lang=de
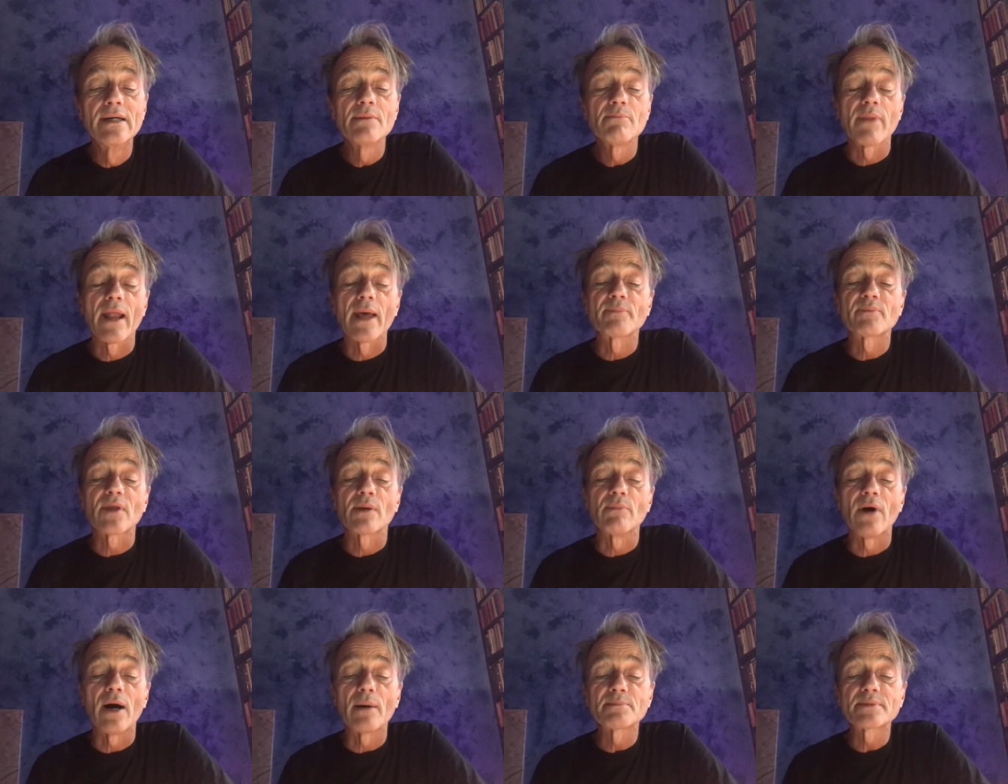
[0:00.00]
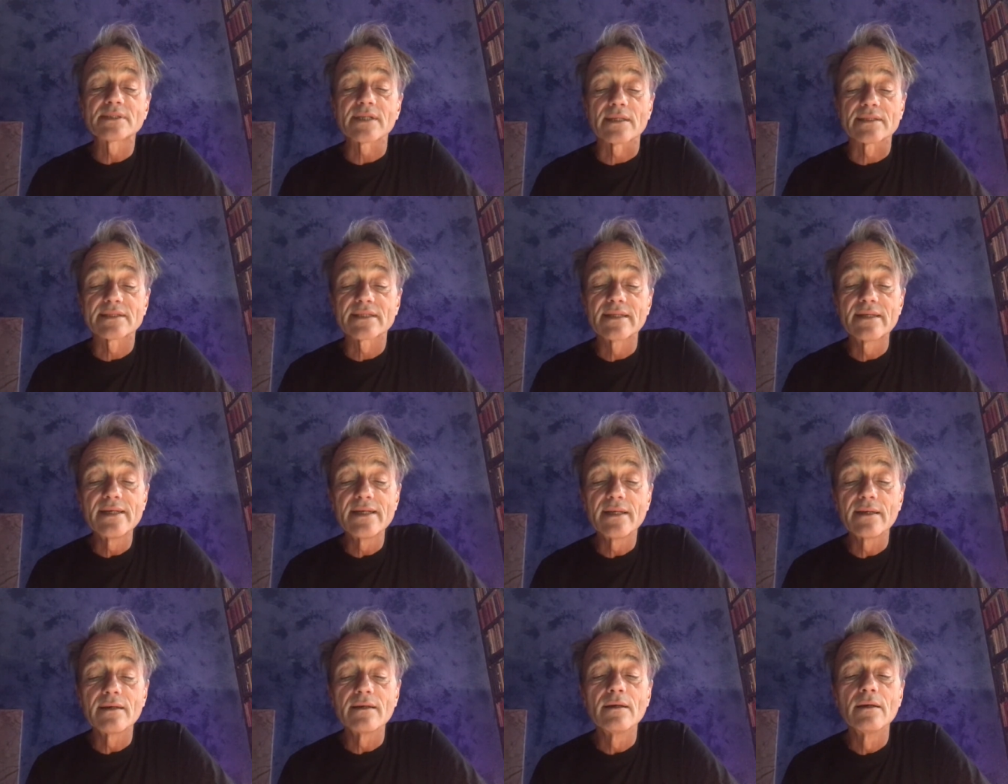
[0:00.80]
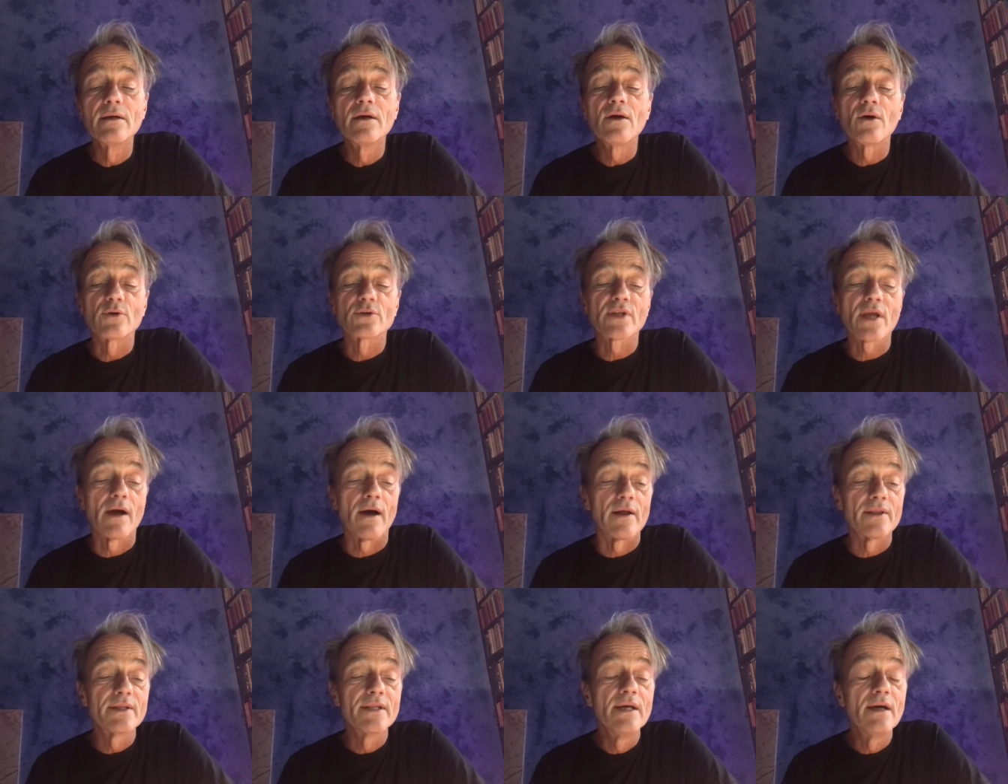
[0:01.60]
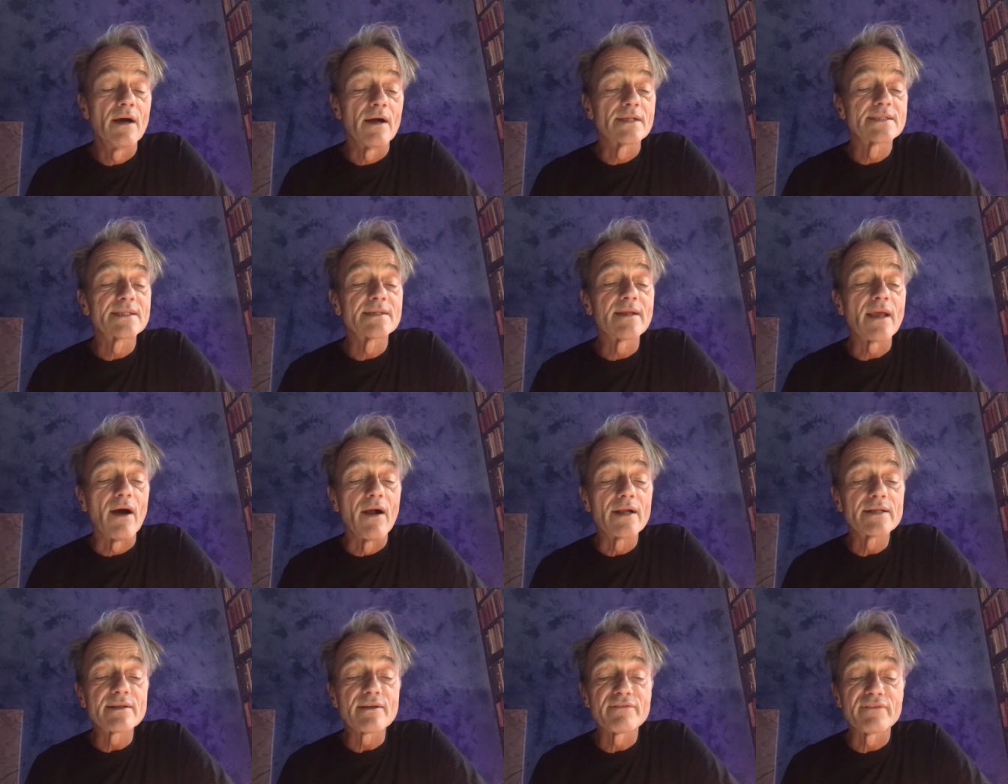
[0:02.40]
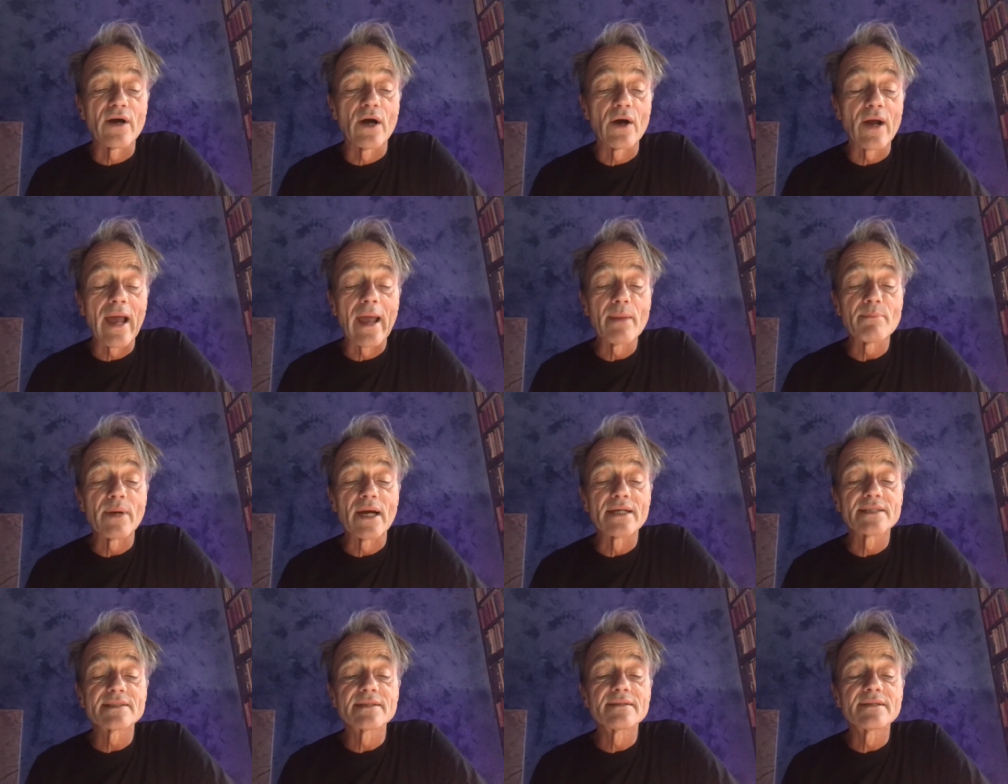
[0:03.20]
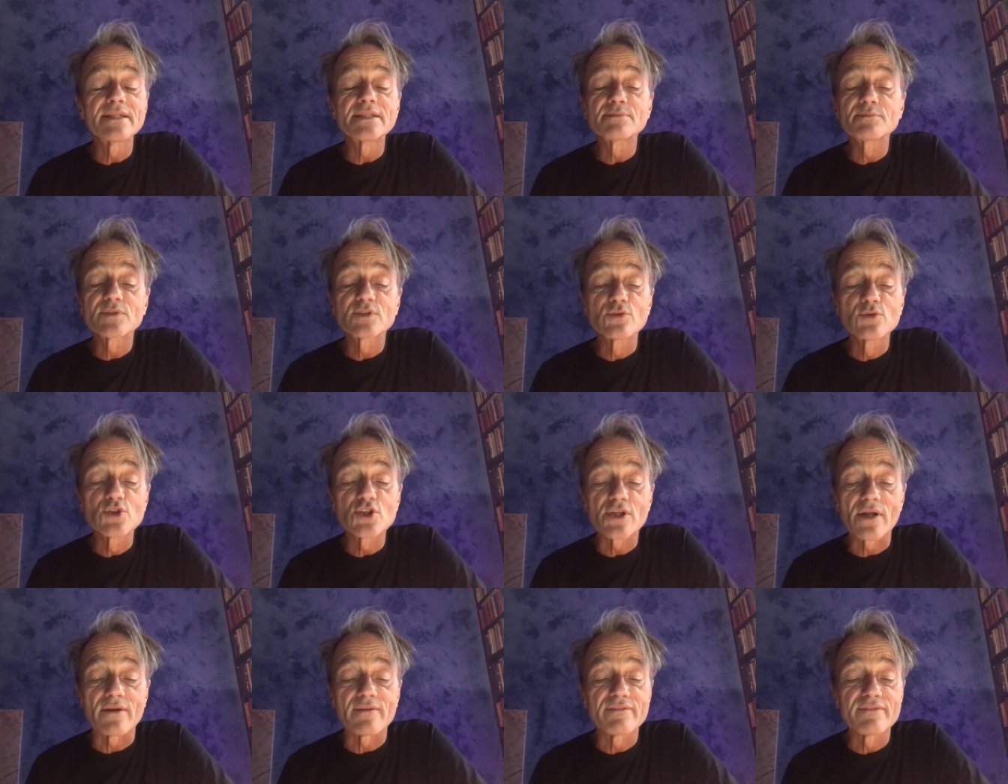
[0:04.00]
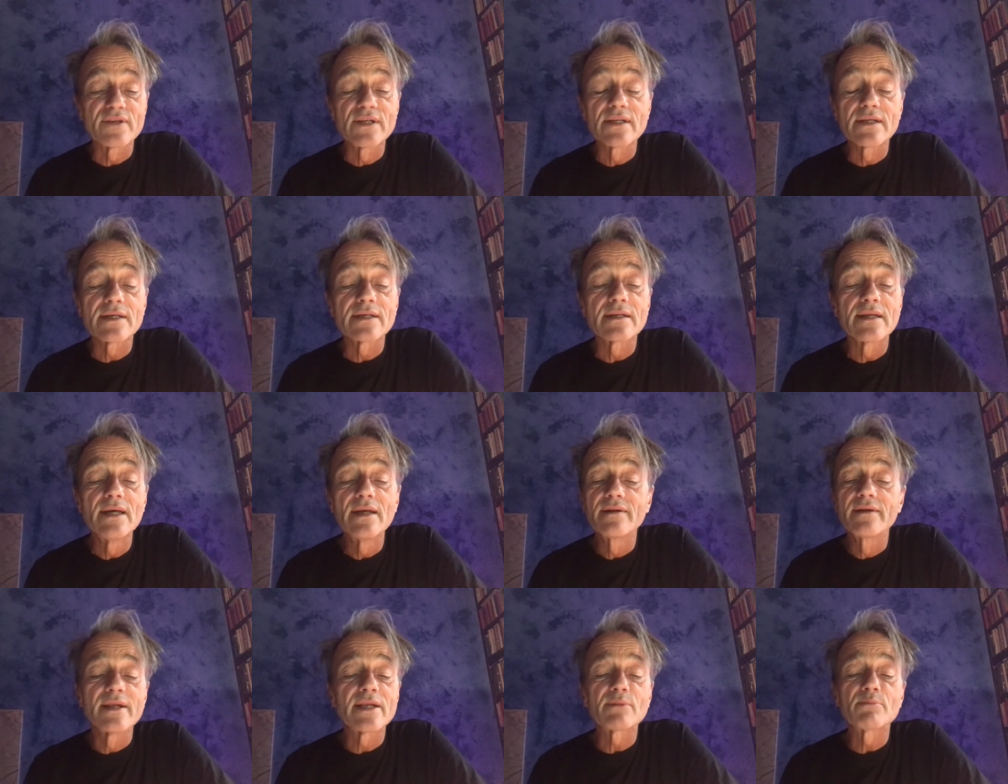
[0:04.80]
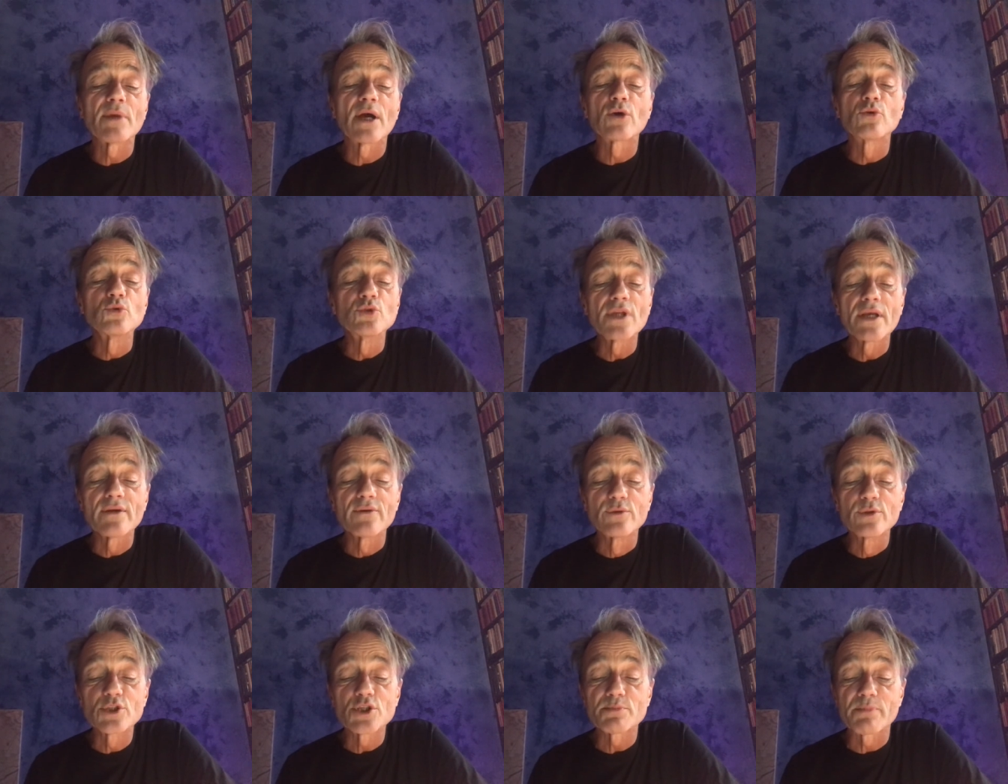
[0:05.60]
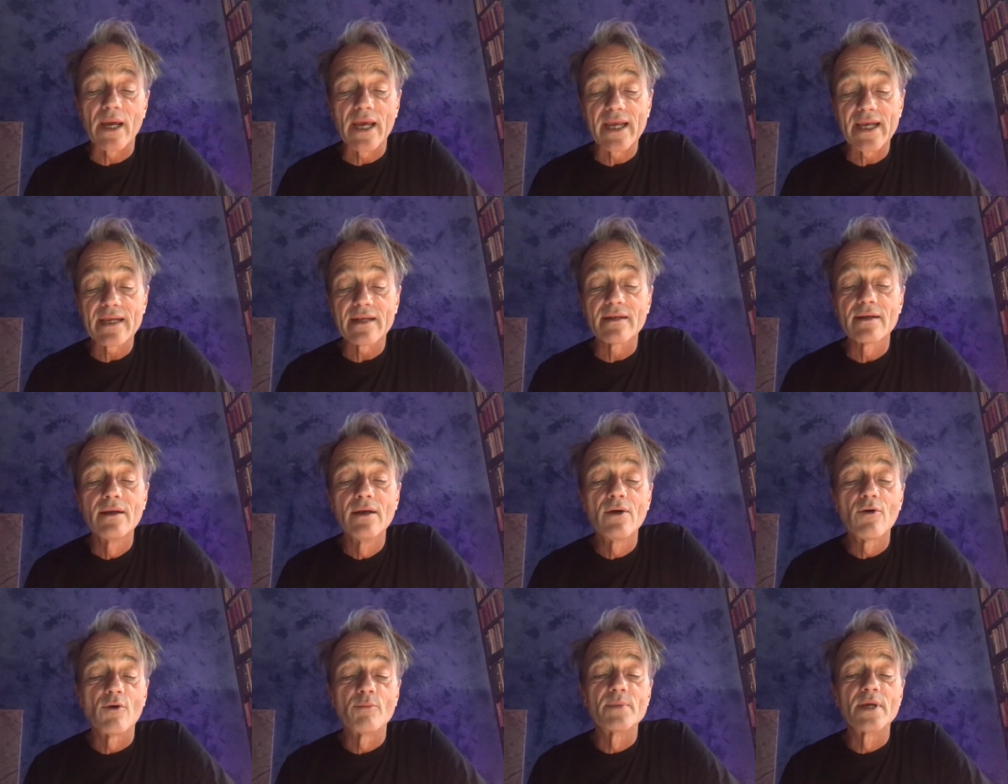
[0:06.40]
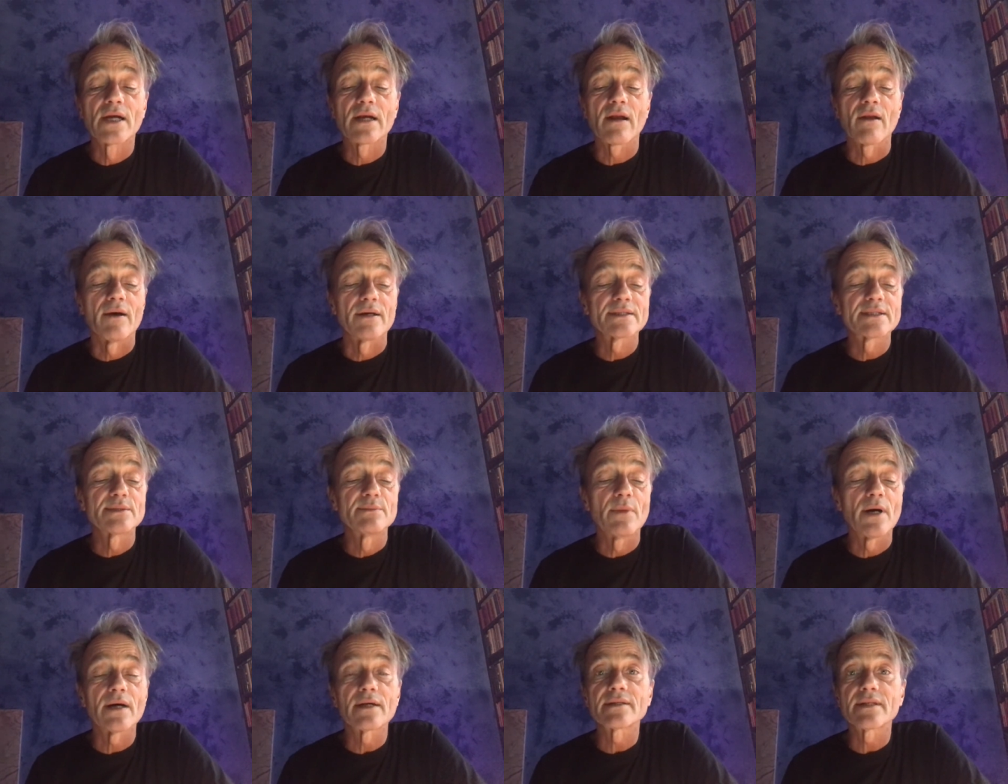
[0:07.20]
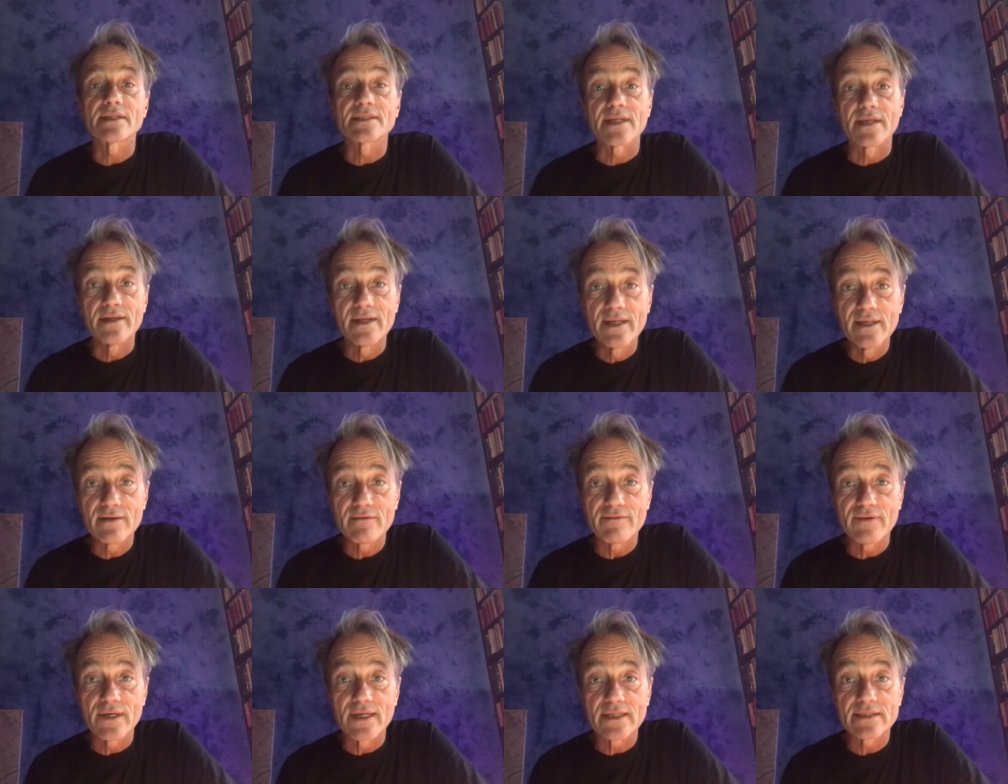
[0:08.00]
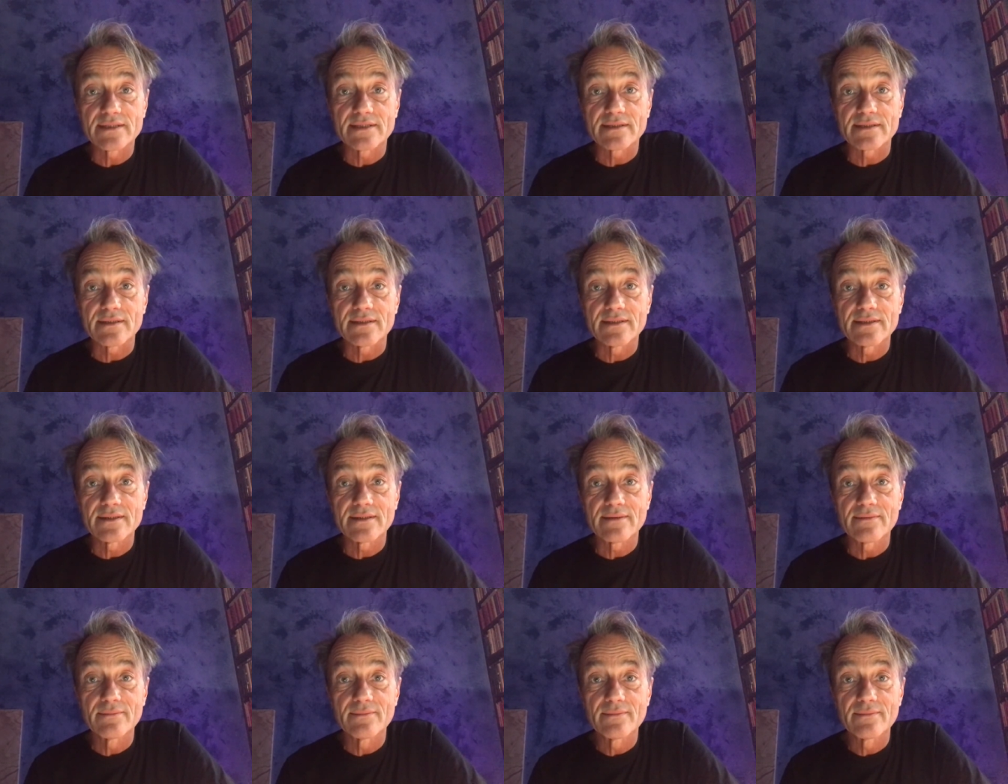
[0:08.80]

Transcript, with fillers: bleibt am Absatz liegen und kann, als ihn die alte Frau Reibeis in diesem Zustand findet, nicht mehr gut genug sprechen, um ihr klarzumachen, dass er nicht verletzt ist.